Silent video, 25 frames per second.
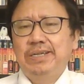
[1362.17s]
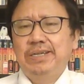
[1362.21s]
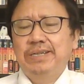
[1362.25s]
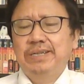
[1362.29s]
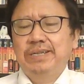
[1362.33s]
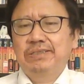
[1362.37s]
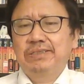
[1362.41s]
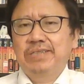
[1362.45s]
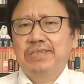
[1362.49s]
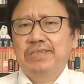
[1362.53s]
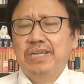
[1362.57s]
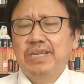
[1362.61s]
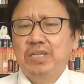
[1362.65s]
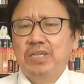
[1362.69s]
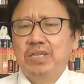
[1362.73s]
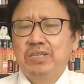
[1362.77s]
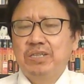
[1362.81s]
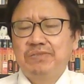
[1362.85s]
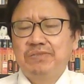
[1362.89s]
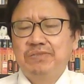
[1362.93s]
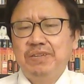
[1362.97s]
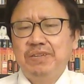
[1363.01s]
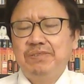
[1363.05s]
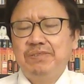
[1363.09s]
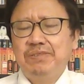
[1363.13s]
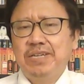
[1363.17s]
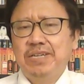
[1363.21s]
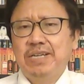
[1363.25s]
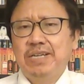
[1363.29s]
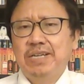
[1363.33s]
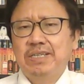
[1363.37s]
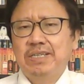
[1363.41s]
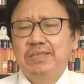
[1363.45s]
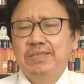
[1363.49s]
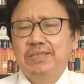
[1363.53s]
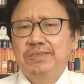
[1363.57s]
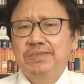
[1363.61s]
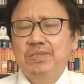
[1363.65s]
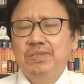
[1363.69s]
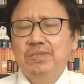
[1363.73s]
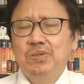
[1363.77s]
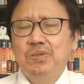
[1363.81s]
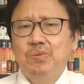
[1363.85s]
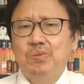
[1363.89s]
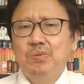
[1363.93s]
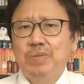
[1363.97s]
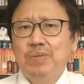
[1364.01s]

那个事件闹得沸沸扬扬的时候，